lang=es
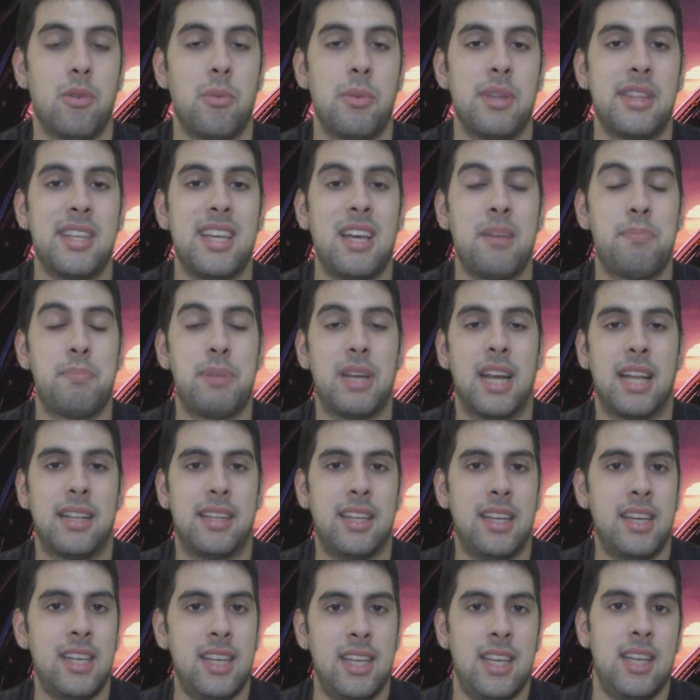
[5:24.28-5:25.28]
Cometías
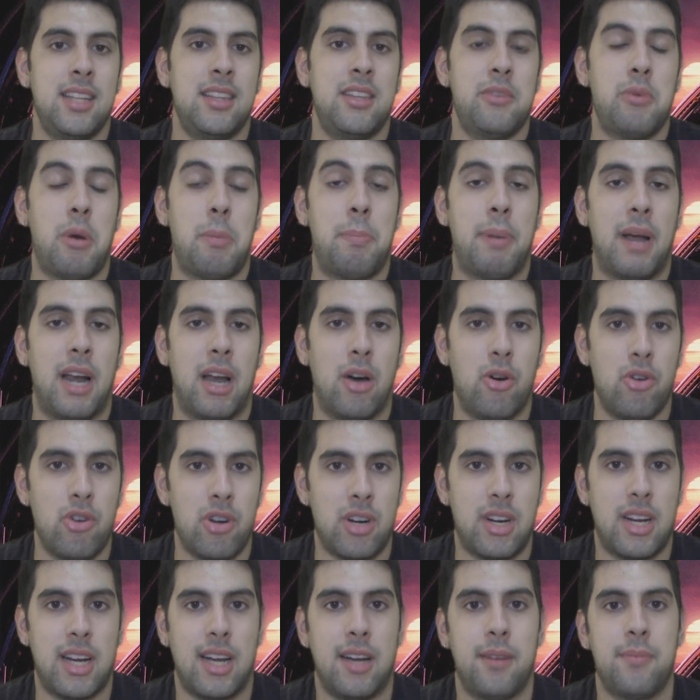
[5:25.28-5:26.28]
piratería, te ibas para la
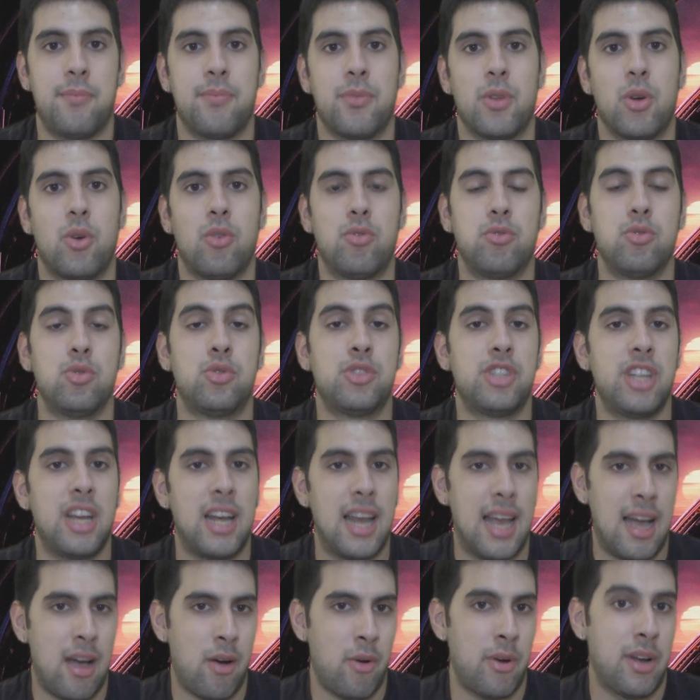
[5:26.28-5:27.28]
horca o
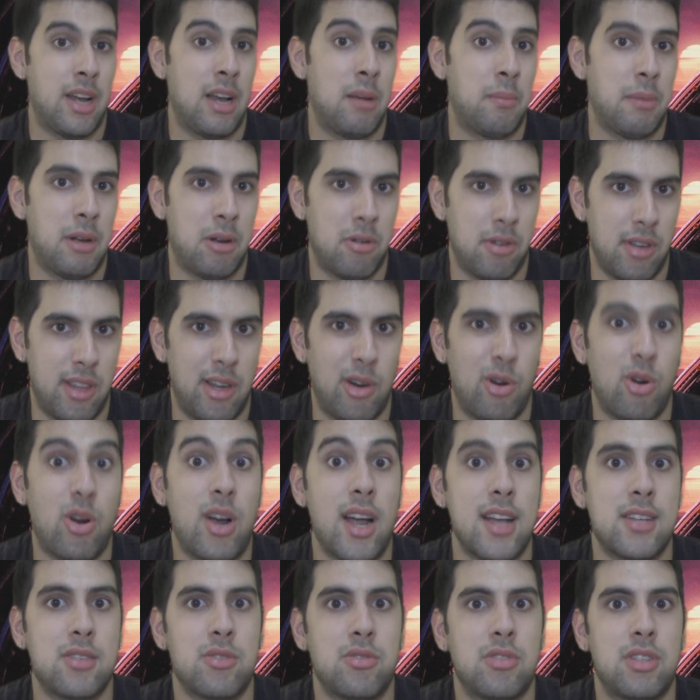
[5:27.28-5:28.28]
fusilado en el mejor de los
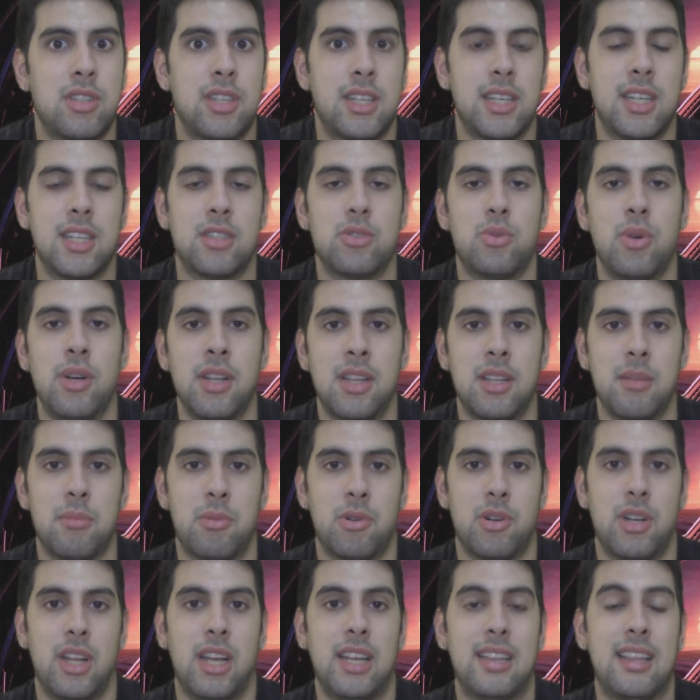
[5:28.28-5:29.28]
casos si tenías suerte,
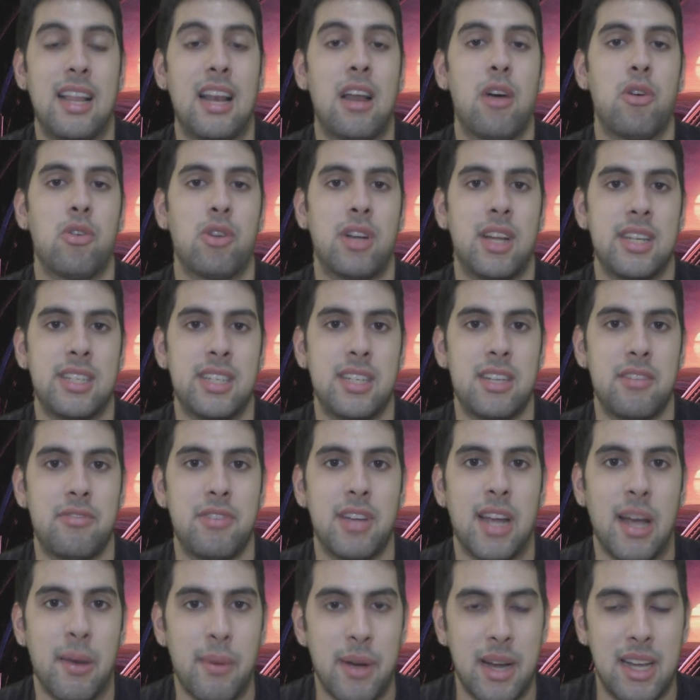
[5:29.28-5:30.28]
porque irte a la horca
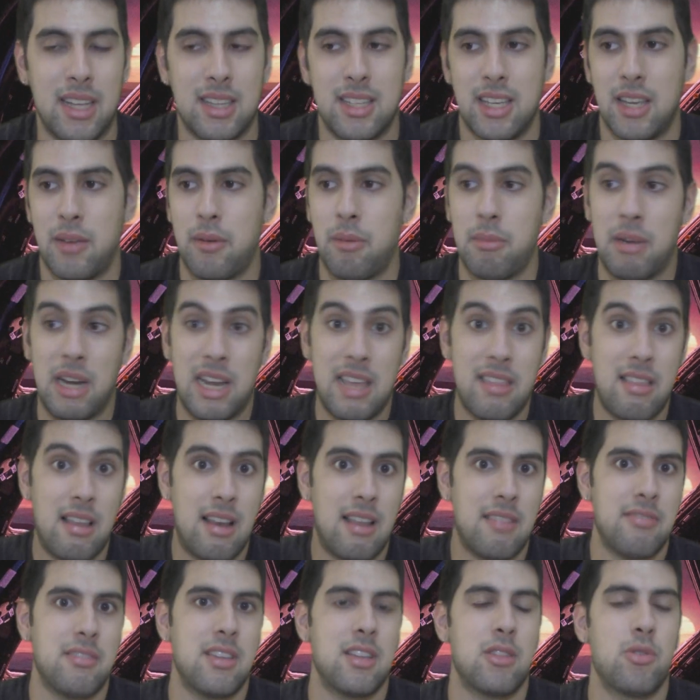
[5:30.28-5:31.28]
significaba que te llevaban ahí
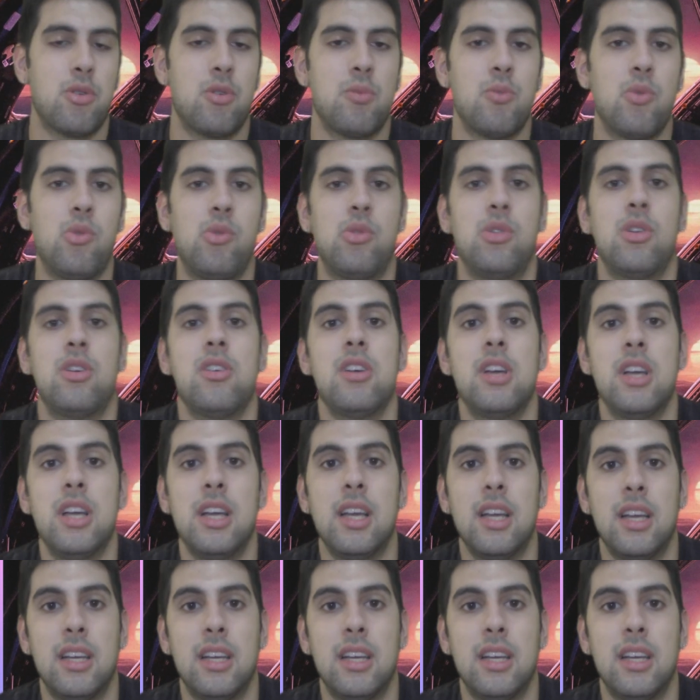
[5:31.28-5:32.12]
delante de todo el mundo,